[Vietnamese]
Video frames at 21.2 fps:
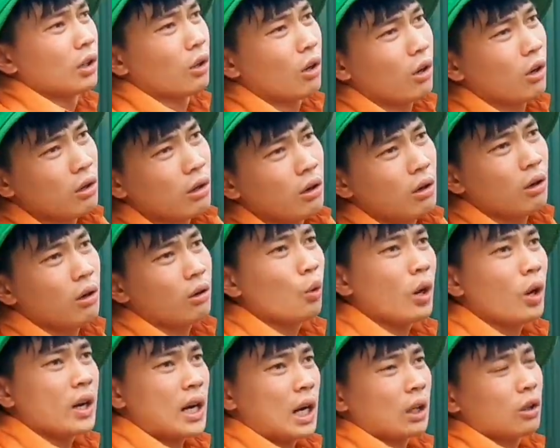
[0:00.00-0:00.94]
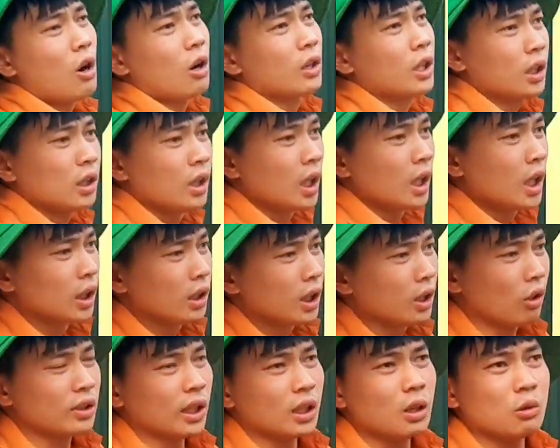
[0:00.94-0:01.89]
để nó nuôi đàn con ấy
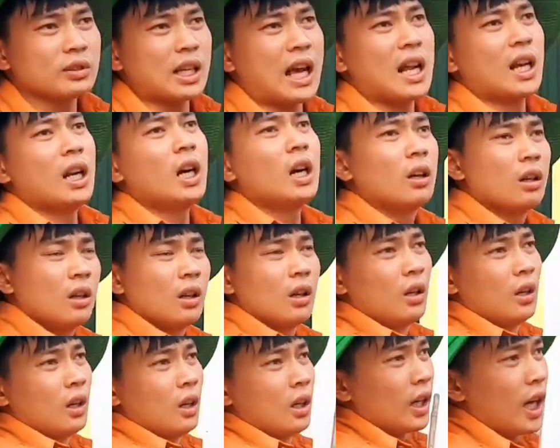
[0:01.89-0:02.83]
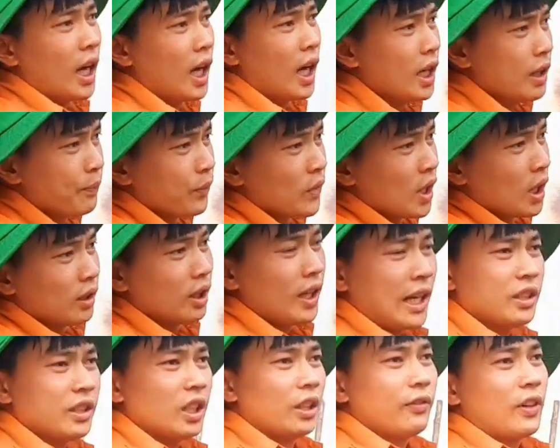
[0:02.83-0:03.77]
thì nó sẽ không xa lơ đấy thì
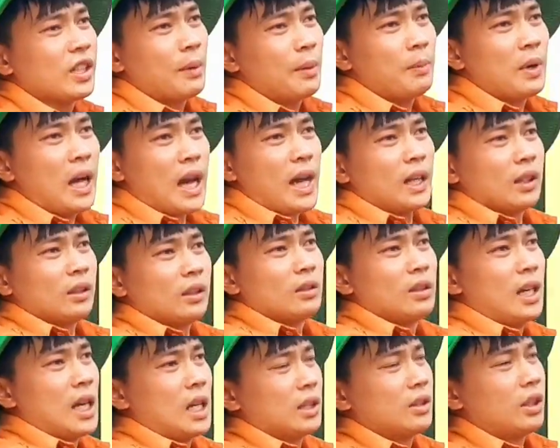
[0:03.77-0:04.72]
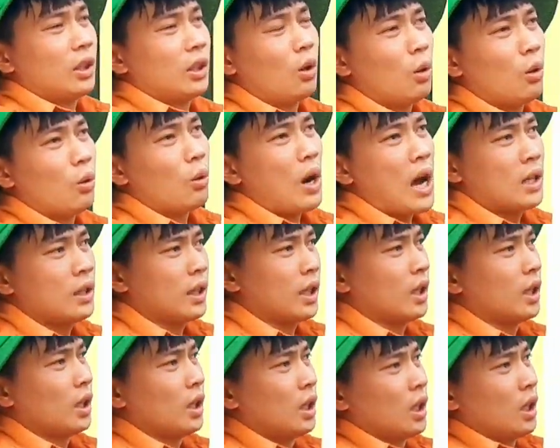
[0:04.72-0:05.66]
anh chị phải xem lại thứ nhất là chế độ ăn
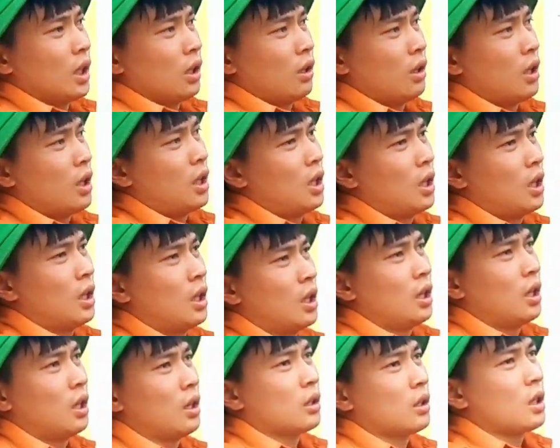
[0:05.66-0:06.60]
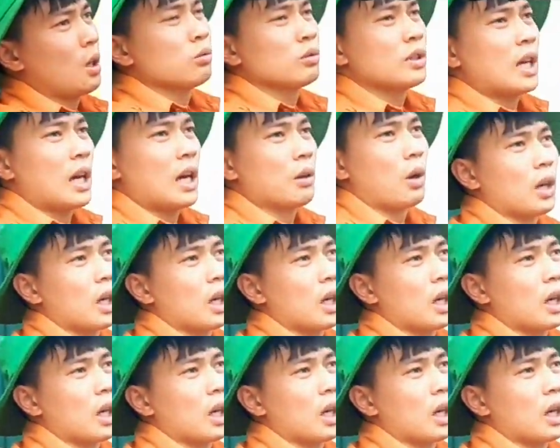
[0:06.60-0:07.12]
này à, không gian